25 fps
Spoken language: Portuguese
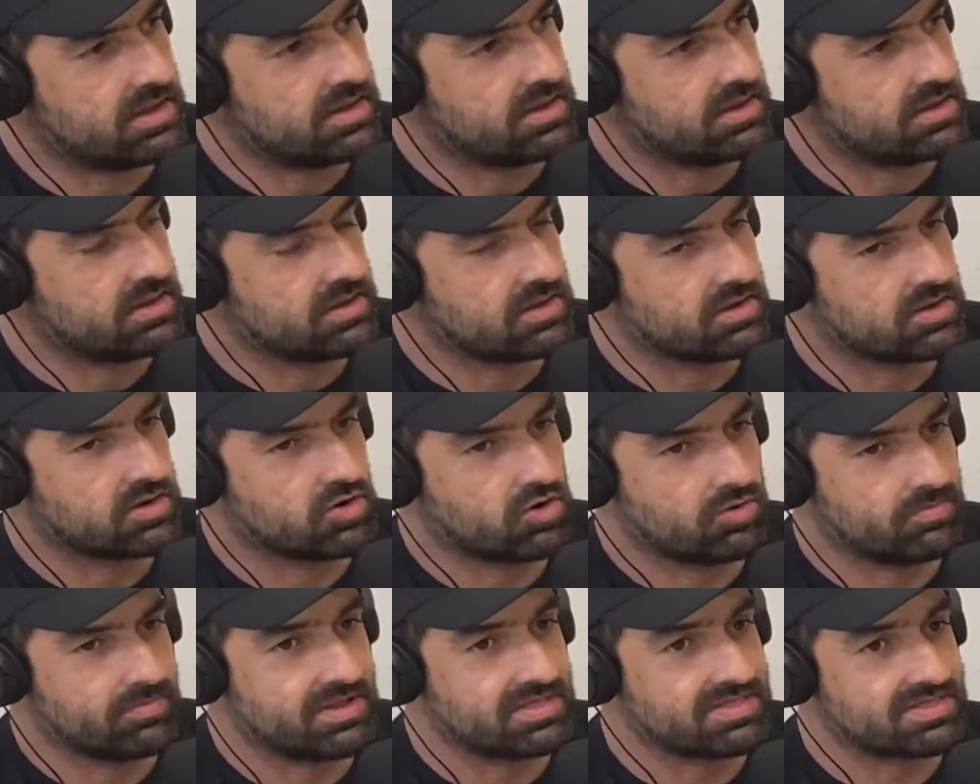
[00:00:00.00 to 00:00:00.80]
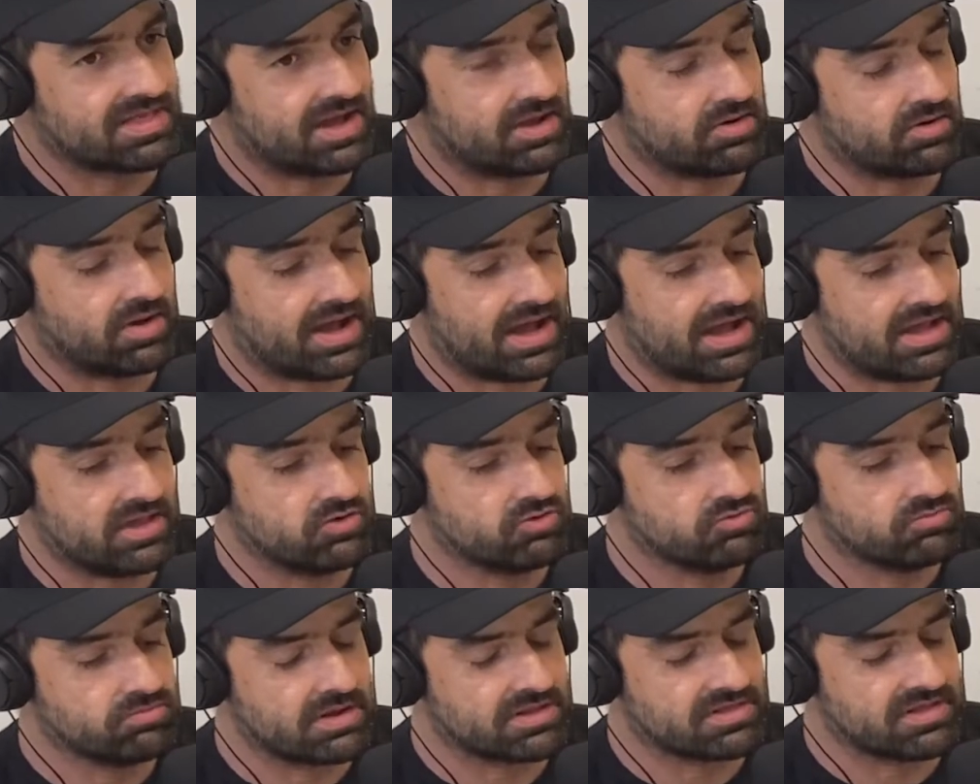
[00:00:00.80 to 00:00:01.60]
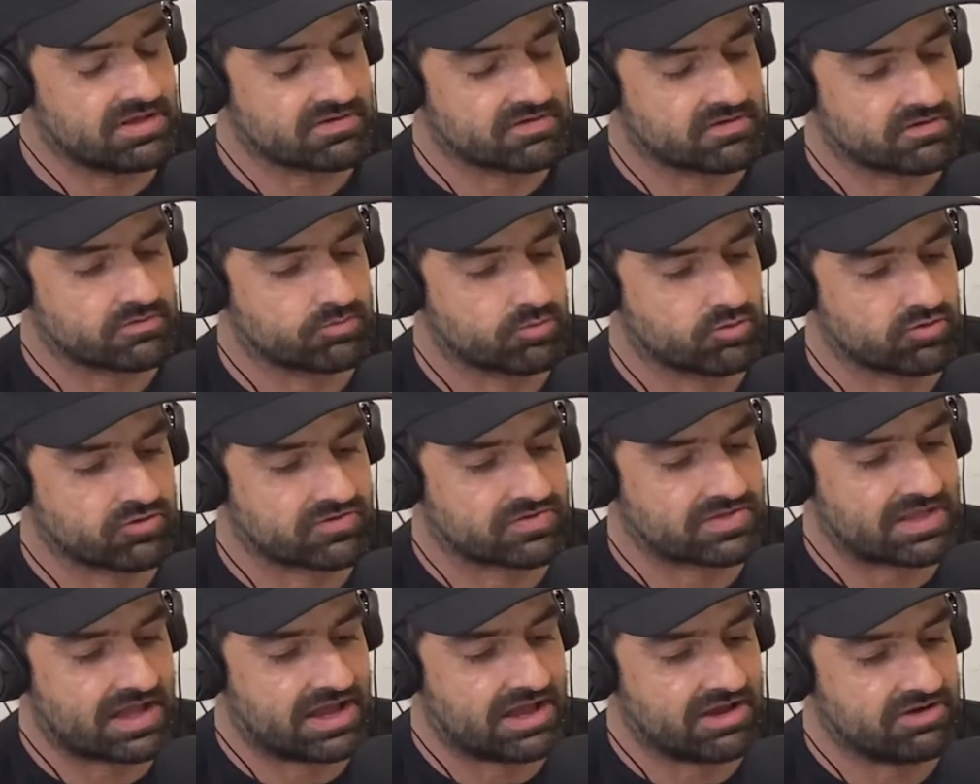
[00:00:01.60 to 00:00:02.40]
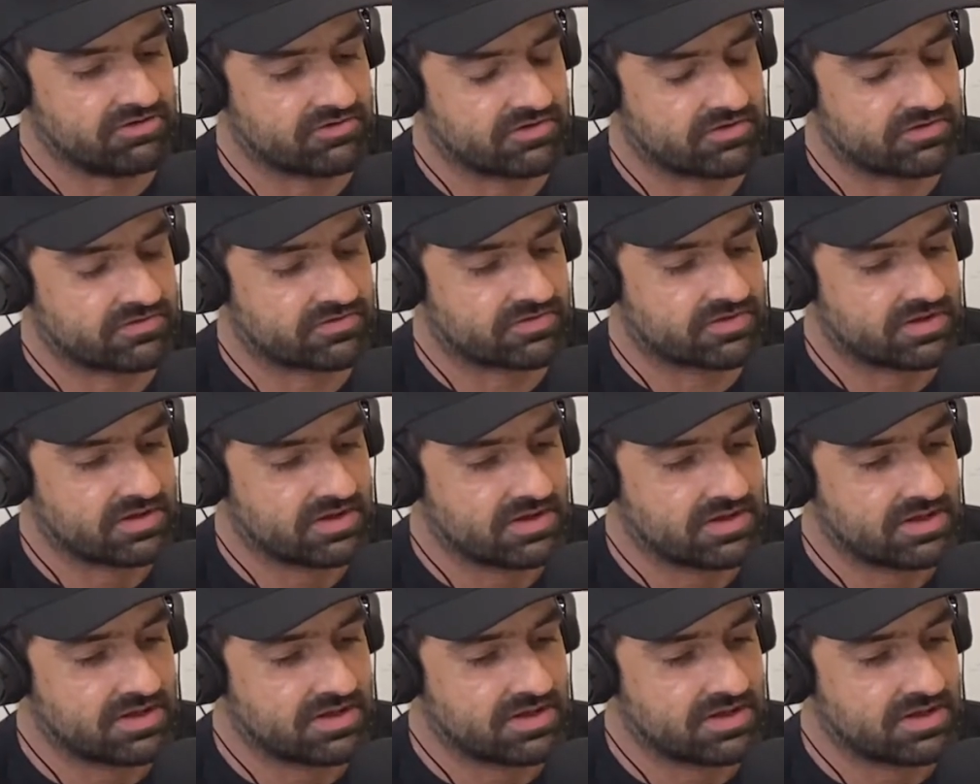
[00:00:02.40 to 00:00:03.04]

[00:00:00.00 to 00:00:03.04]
Comentário. Comentário. Aí uma dessas postagens